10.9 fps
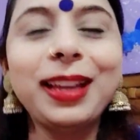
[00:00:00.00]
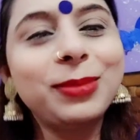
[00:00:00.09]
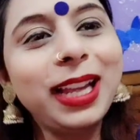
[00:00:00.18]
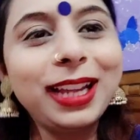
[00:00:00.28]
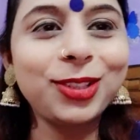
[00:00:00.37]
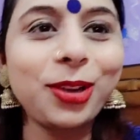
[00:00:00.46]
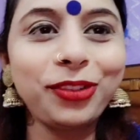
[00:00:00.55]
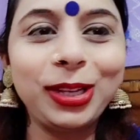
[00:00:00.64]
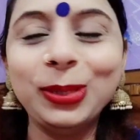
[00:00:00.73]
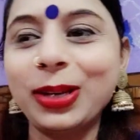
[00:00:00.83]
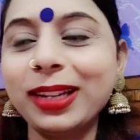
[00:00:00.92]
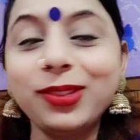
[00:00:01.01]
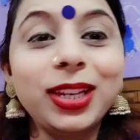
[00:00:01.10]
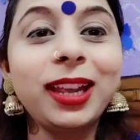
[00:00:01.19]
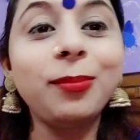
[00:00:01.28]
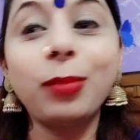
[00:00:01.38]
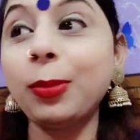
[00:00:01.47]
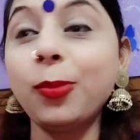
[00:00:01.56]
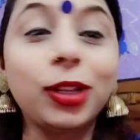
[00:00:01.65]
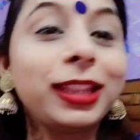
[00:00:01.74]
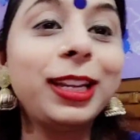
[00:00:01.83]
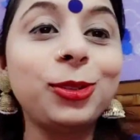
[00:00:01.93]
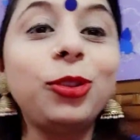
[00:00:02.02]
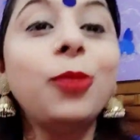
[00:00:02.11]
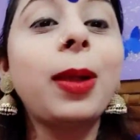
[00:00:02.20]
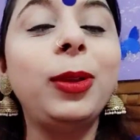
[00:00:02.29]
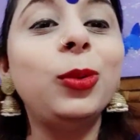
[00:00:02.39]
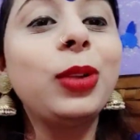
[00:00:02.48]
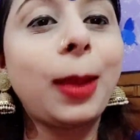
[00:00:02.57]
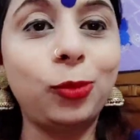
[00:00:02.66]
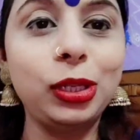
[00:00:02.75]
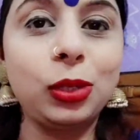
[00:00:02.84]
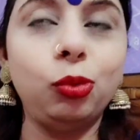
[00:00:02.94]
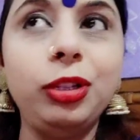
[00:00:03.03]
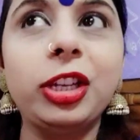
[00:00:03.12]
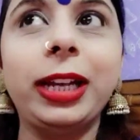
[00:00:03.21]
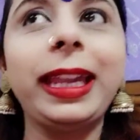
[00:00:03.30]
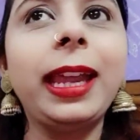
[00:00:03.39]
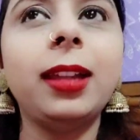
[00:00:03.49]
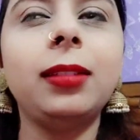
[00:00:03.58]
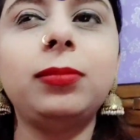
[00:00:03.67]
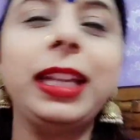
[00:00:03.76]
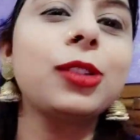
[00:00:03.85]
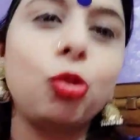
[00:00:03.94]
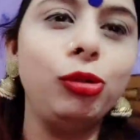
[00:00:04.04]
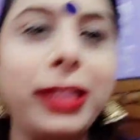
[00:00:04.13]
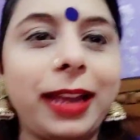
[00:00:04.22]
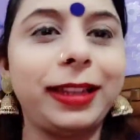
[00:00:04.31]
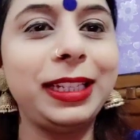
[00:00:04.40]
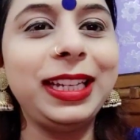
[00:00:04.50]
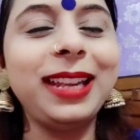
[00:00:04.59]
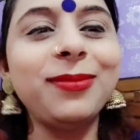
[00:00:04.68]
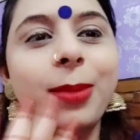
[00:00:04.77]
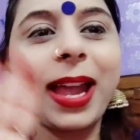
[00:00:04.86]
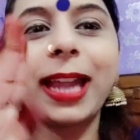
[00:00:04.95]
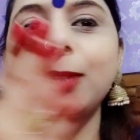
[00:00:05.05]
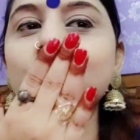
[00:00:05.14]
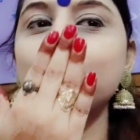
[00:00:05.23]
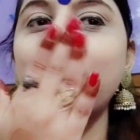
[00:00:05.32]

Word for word: मतलब अच्छा फील हो रहा है ठीक है मैं भी बहुत लेट हो रही हूँ मैं भी लूँगी आपको स्कूल जाके या स्कूल से आके ठीक है सर आए